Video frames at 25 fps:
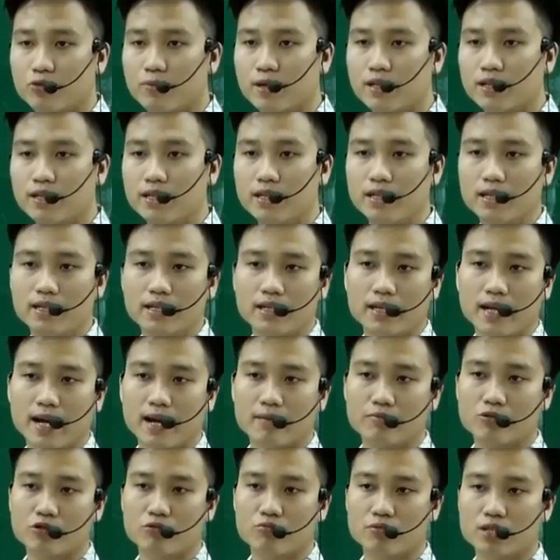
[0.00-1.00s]
số bất kỳ thì
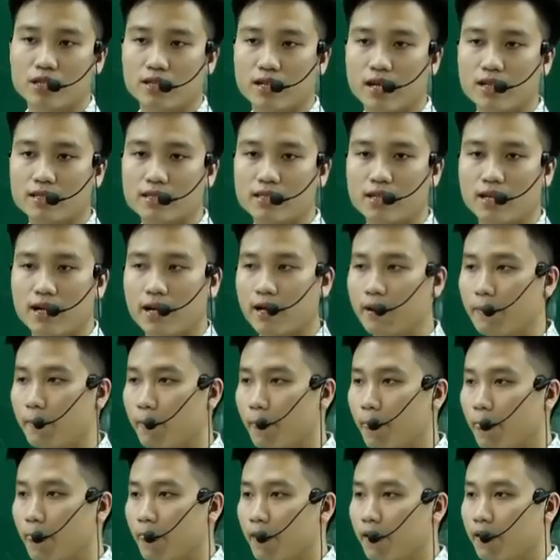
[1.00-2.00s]
các em dùng chức năng gì đấy?
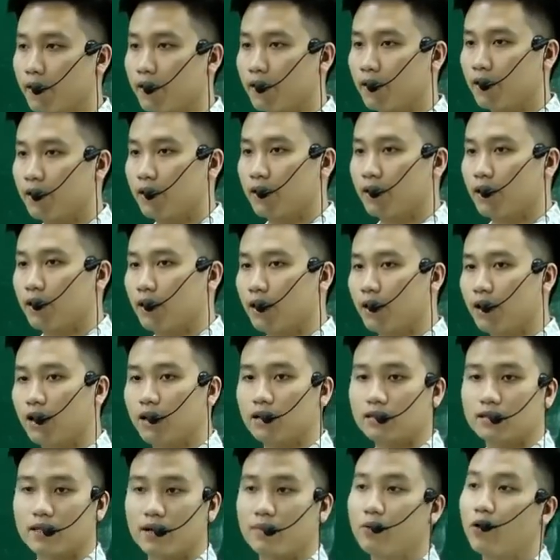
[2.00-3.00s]

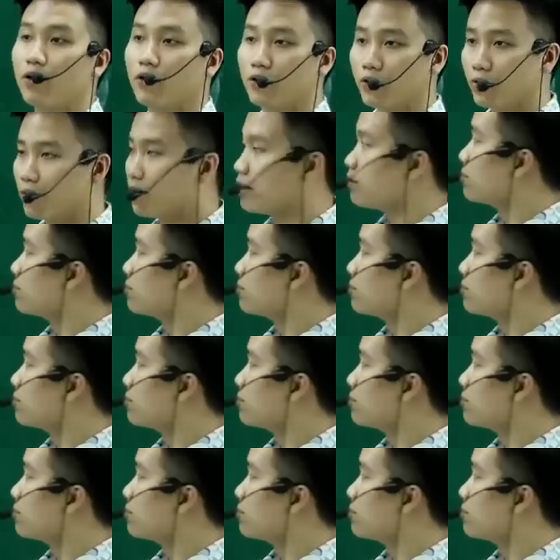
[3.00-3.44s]
Table đúng